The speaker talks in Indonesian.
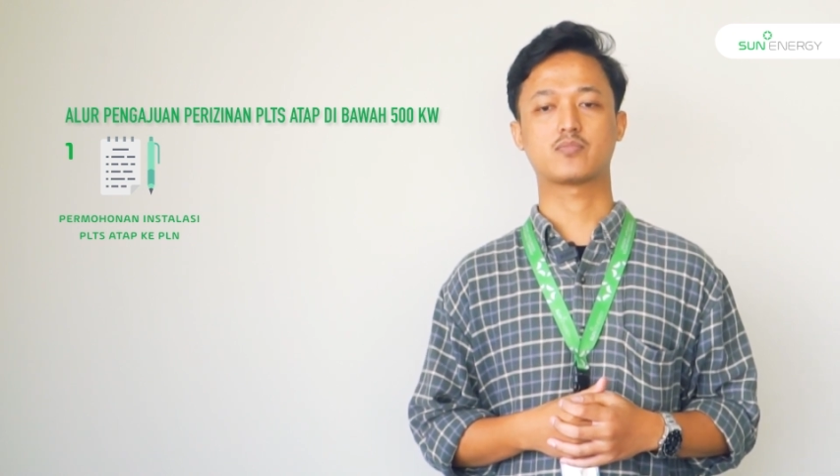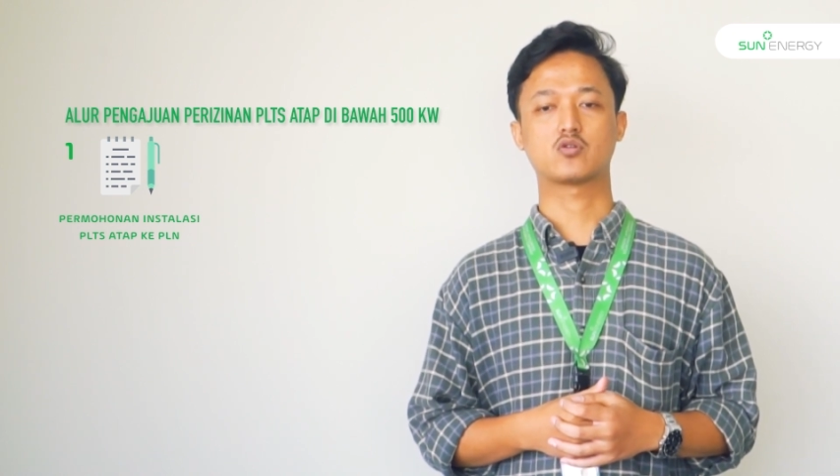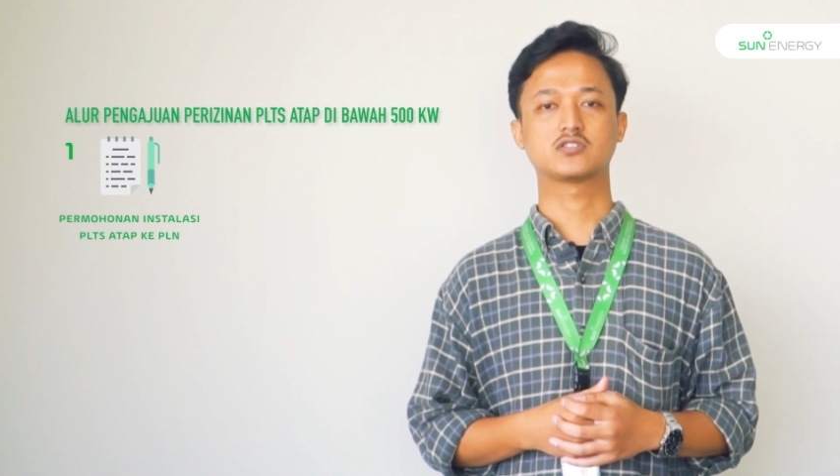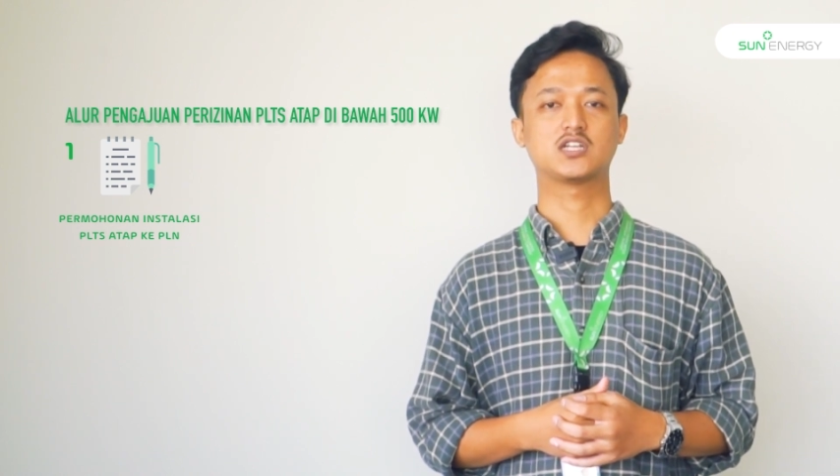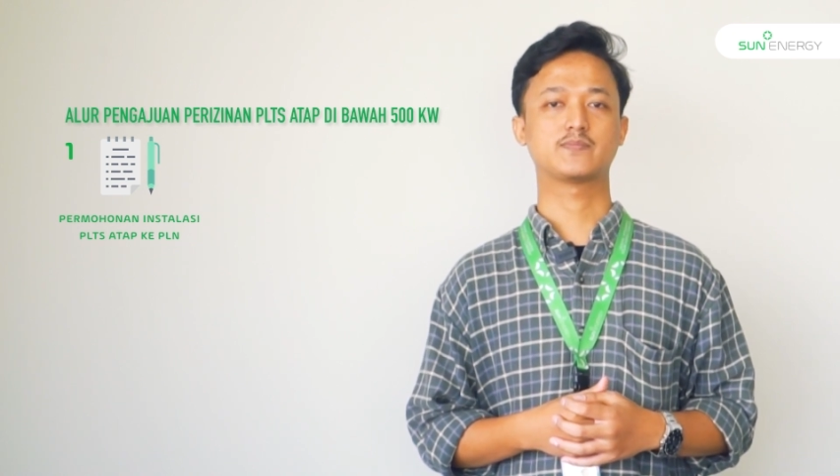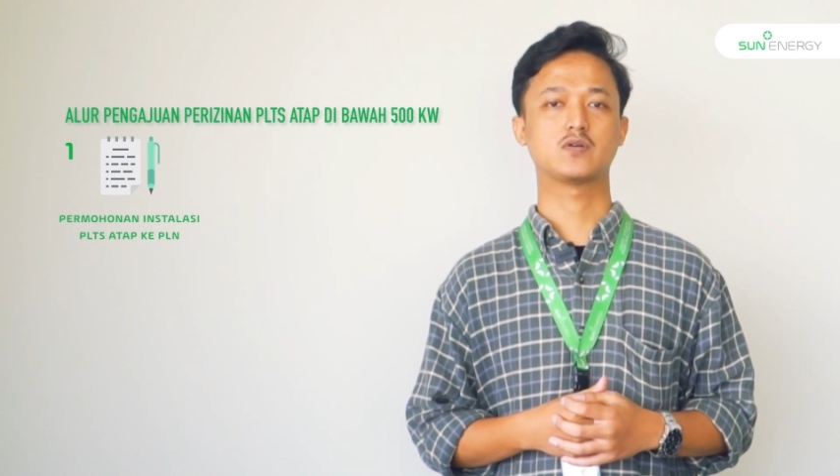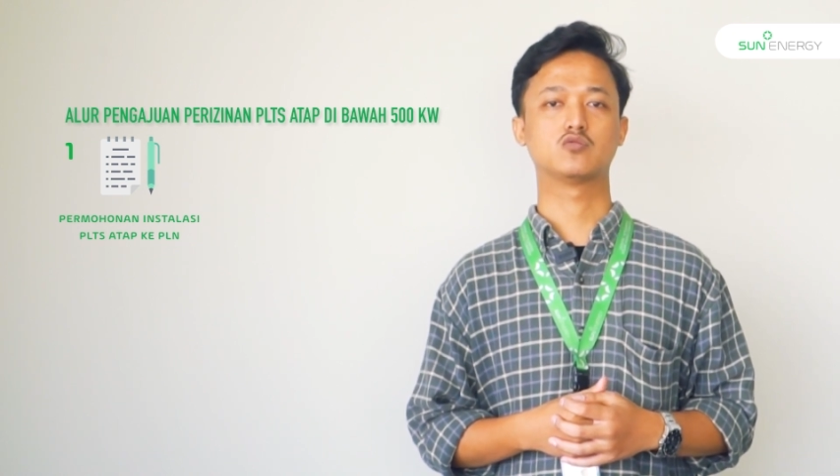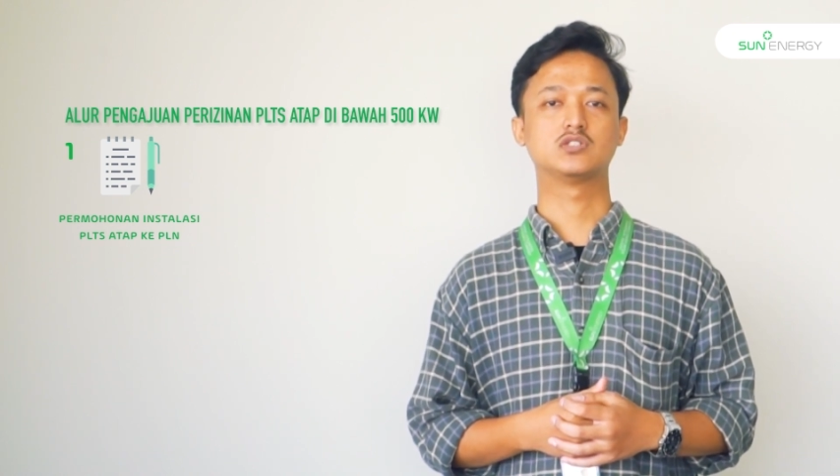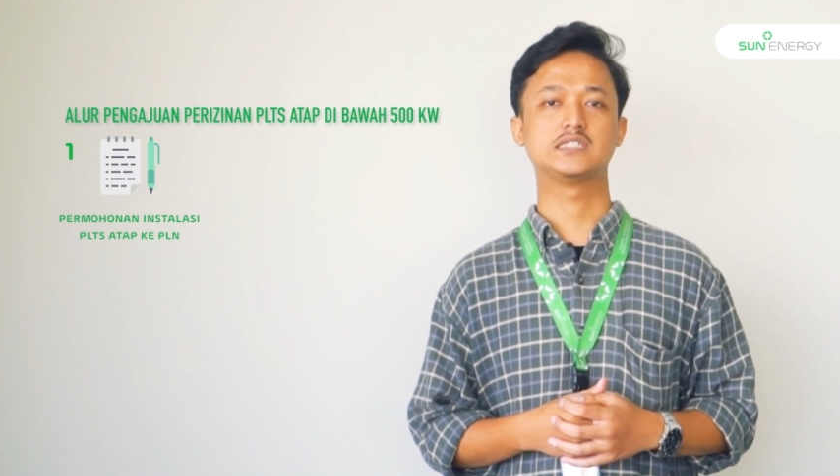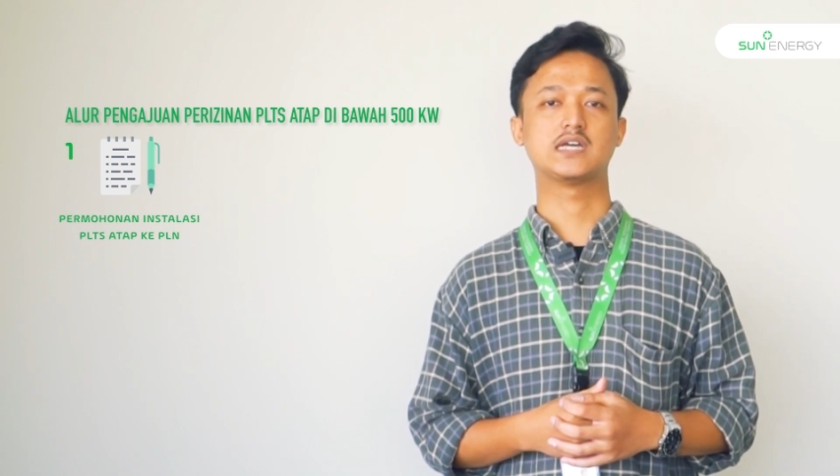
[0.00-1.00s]
proses
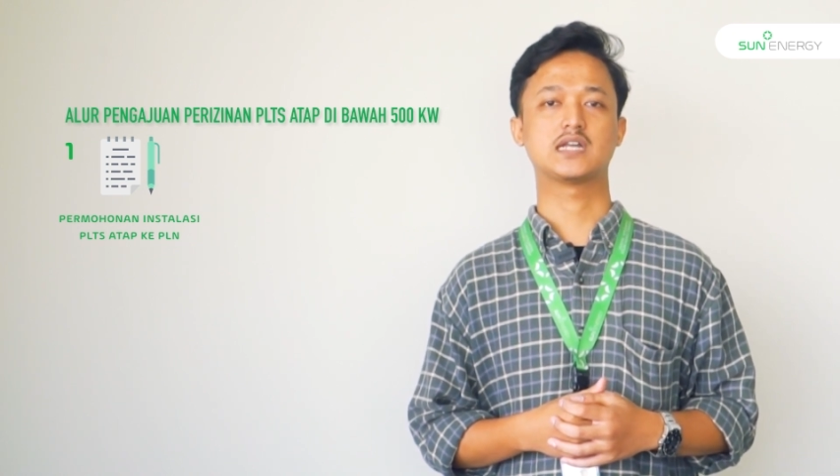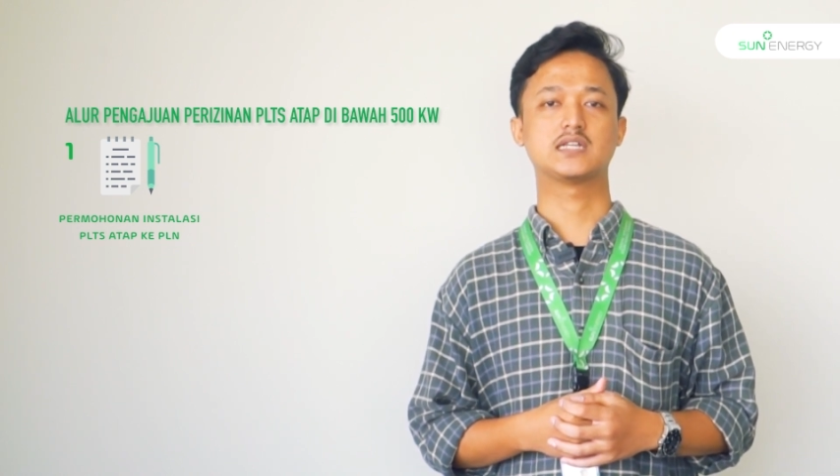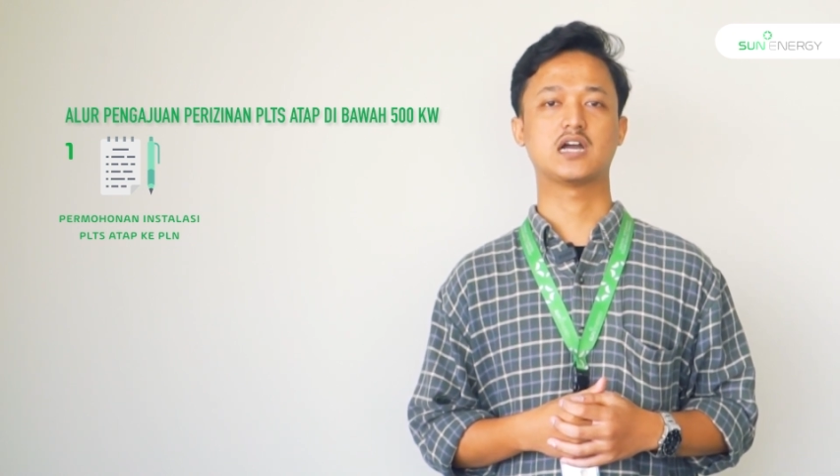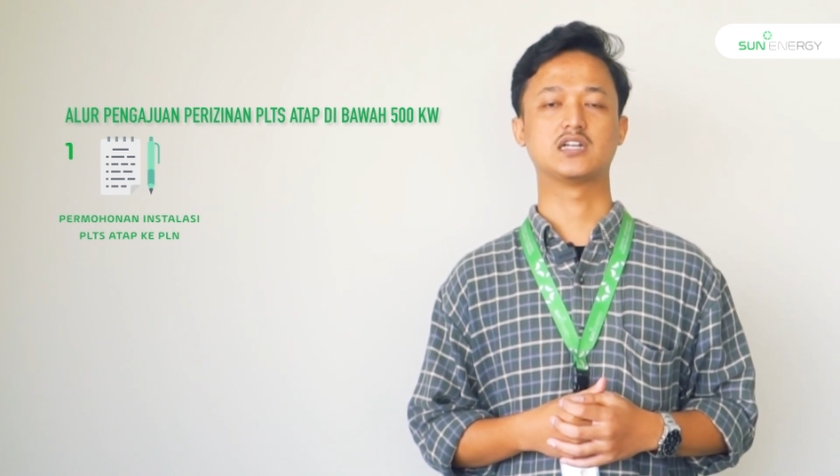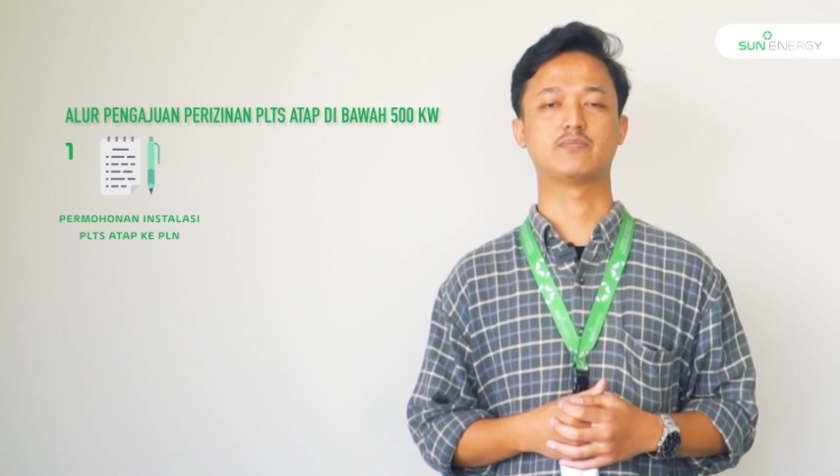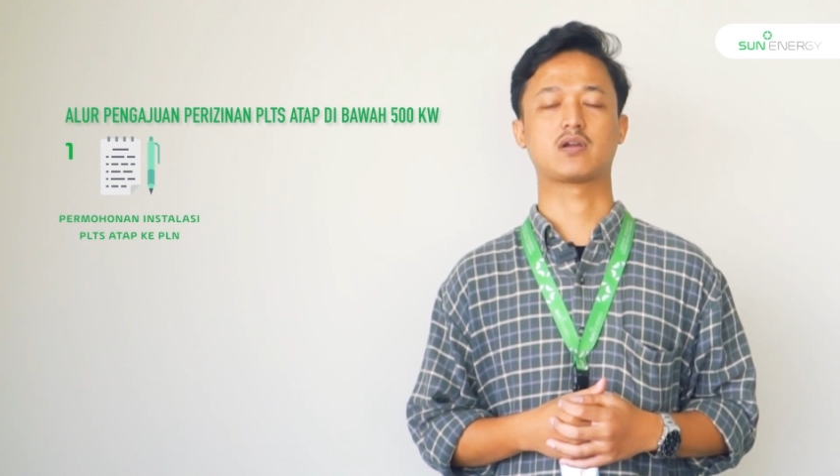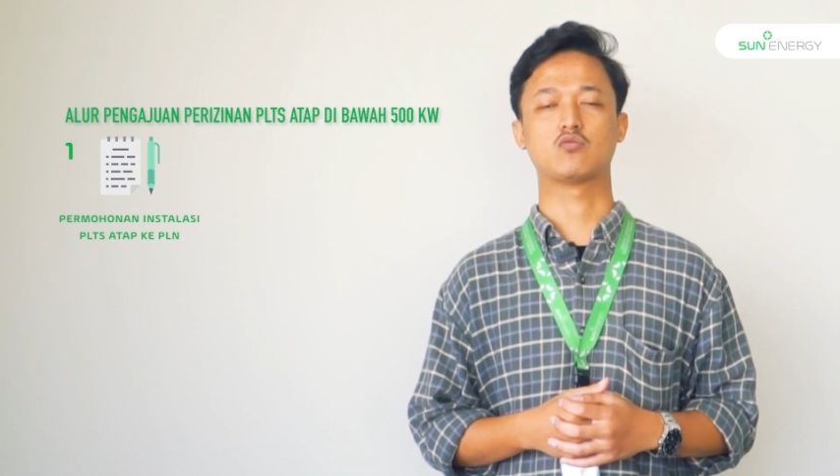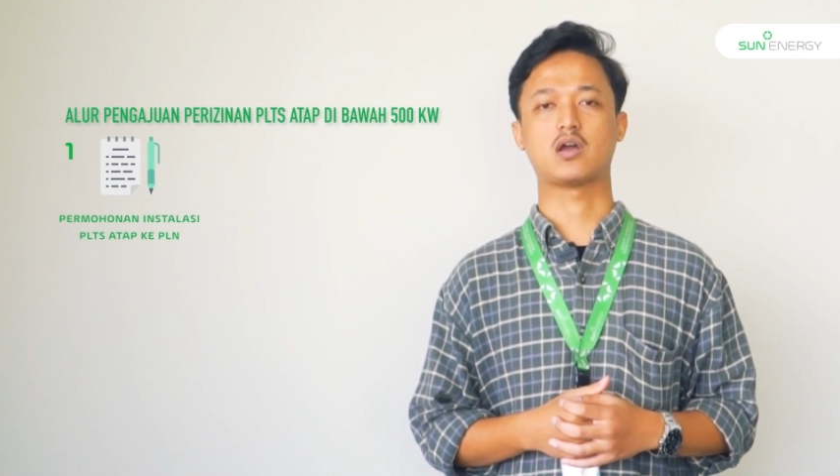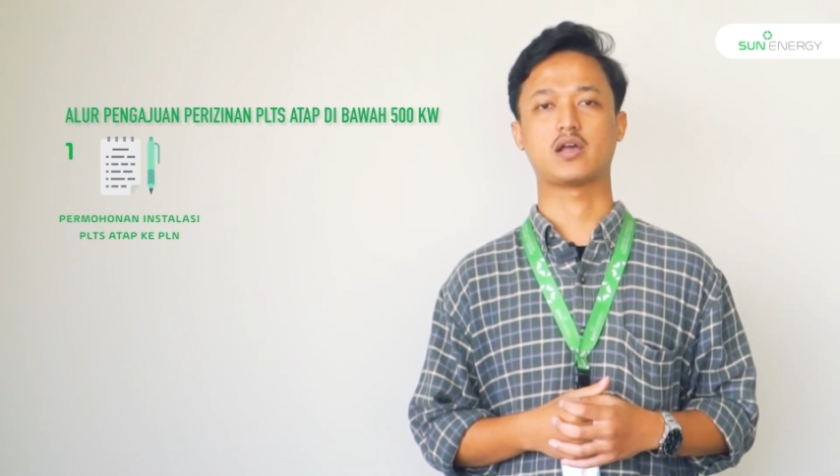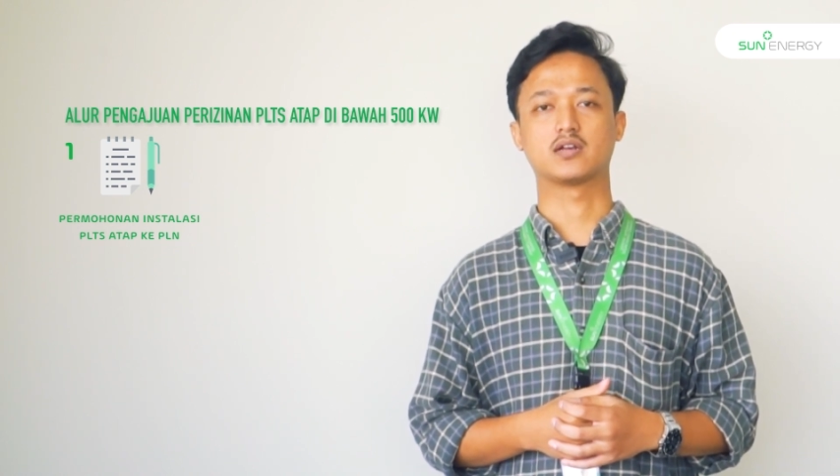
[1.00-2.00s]
pengujian yang
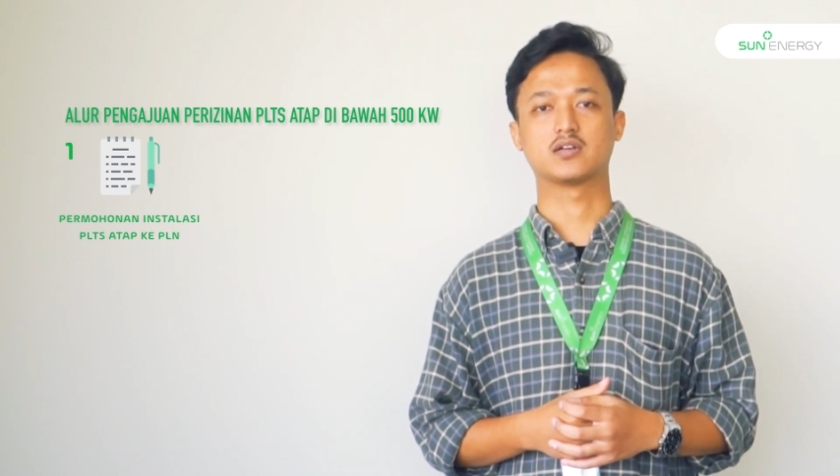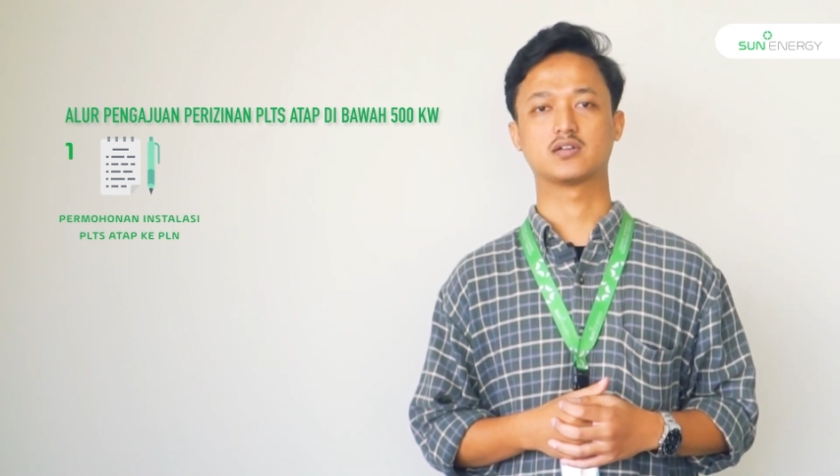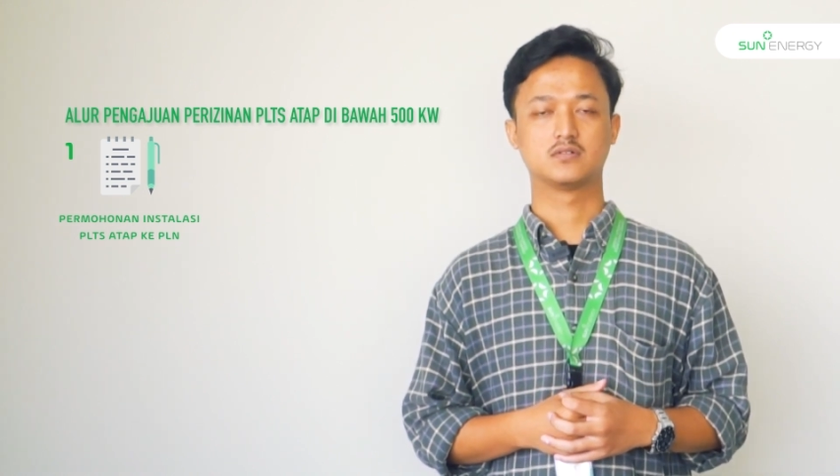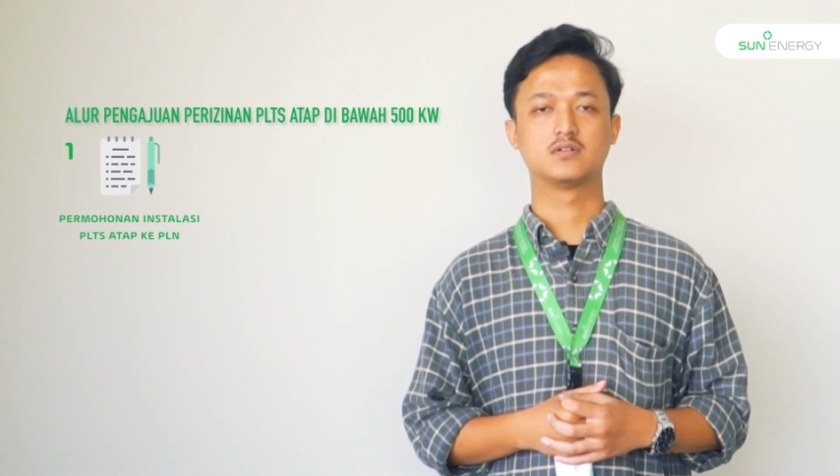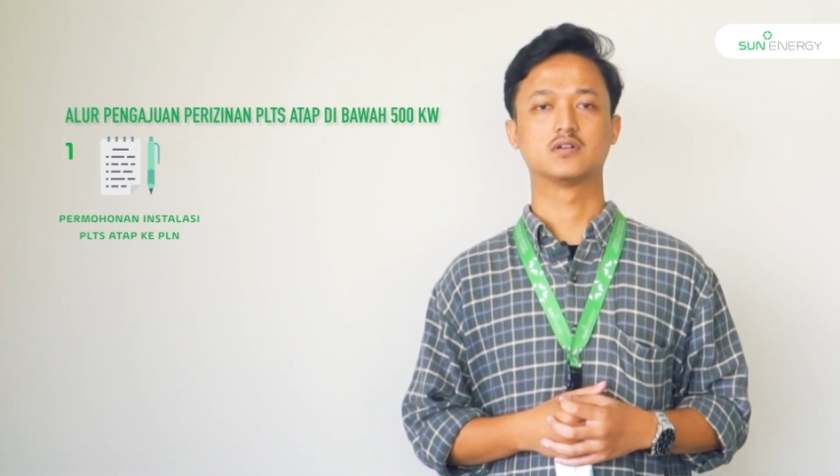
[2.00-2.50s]
diperlukan.